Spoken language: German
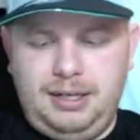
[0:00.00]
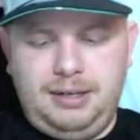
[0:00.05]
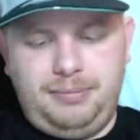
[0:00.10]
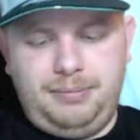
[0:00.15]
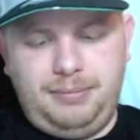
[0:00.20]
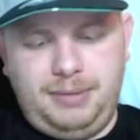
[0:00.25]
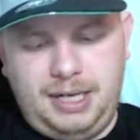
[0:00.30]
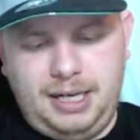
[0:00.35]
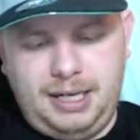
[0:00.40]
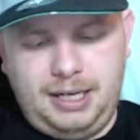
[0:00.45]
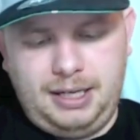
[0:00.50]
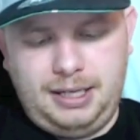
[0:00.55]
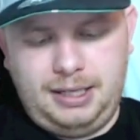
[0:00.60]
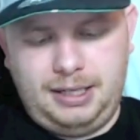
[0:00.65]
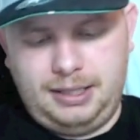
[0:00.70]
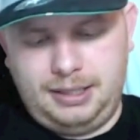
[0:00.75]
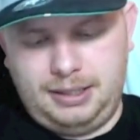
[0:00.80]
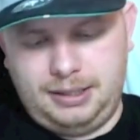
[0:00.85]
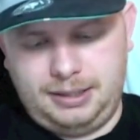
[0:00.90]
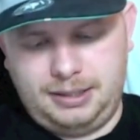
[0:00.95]

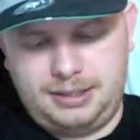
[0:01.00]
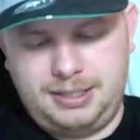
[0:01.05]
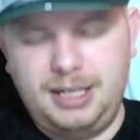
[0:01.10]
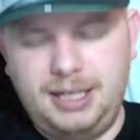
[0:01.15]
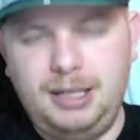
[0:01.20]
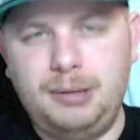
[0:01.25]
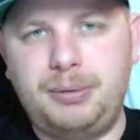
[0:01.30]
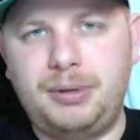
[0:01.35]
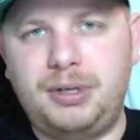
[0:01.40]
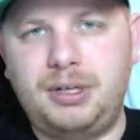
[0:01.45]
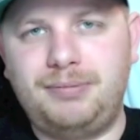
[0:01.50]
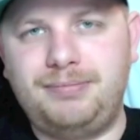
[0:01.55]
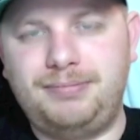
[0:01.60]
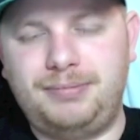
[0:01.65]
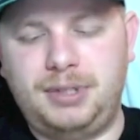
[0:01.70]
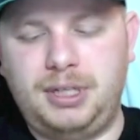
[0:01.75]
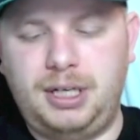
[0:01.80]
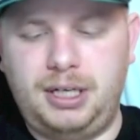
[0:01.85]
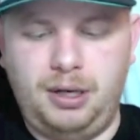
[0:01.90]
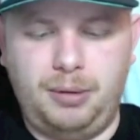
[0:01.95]
Ah, Silber,
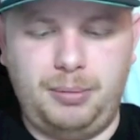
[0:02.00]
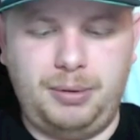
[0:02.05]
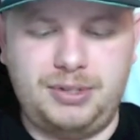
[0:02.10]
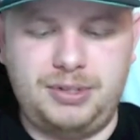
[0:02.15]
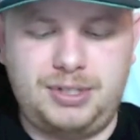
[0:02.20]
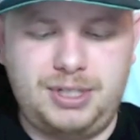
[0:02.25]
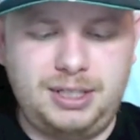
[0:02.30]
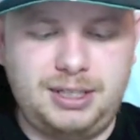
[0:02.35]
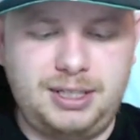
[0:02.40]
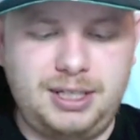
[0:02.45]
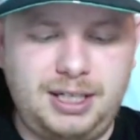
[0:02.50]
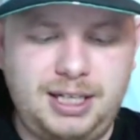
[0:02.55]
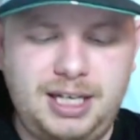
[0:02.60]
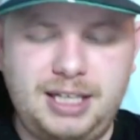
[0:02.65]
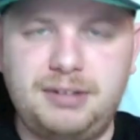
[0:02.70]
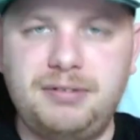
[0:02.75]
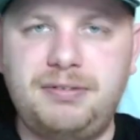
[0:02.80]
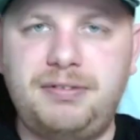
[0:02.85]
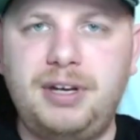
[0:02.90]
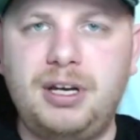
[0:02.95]
naja, man sieht hier
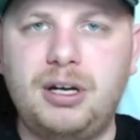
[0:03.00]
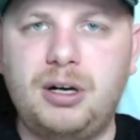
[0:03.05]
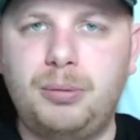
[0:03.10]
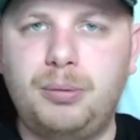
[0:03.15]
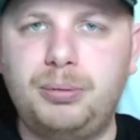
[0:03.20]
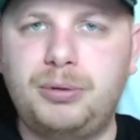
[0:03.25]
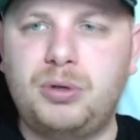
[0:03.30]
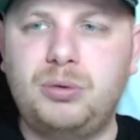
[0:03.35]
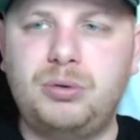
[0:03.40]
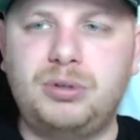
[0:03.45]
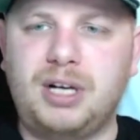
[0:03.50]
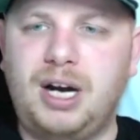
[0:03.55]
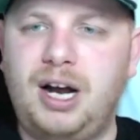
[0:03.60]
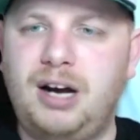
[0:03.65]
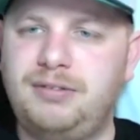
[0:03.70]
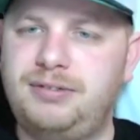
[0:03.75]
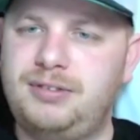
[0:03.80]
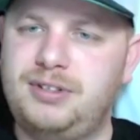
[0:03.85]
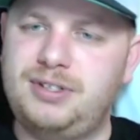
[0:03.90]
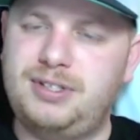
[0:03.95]
jeden Fingerabdruck
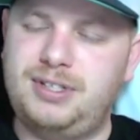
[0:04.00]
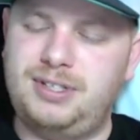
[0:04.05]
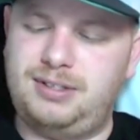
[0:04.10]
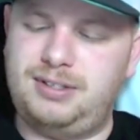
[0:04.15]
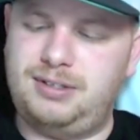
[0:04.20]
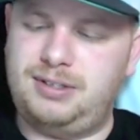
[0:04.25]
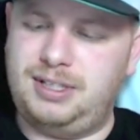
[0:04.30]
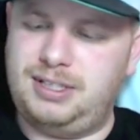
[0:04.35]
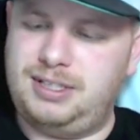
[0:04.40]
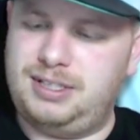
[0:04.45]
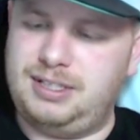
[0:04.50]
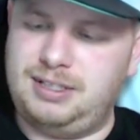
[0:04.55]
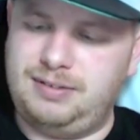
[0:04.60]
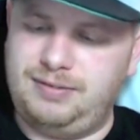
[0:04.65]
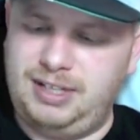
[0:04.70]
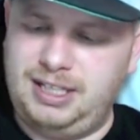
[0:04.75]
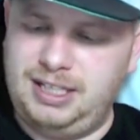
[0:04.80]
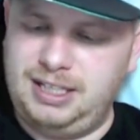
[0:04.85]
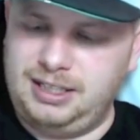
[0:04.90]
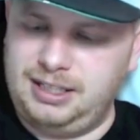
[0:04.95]
drauf, das ist jetzt
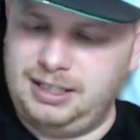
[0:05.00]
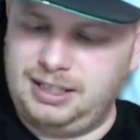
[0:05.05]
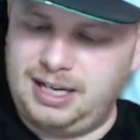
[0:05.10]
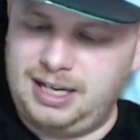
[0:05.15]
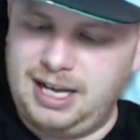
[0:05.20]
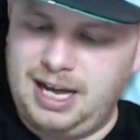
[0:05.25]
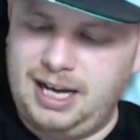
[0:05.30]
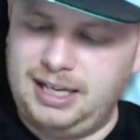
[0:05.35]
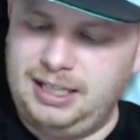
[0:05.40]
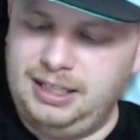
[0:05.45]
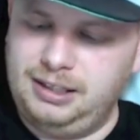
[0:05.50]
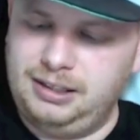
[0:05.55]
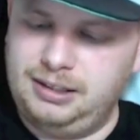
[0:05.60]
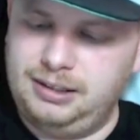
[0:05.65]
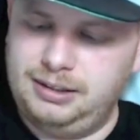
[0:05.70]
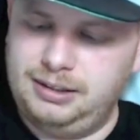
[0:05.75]
weniger geil.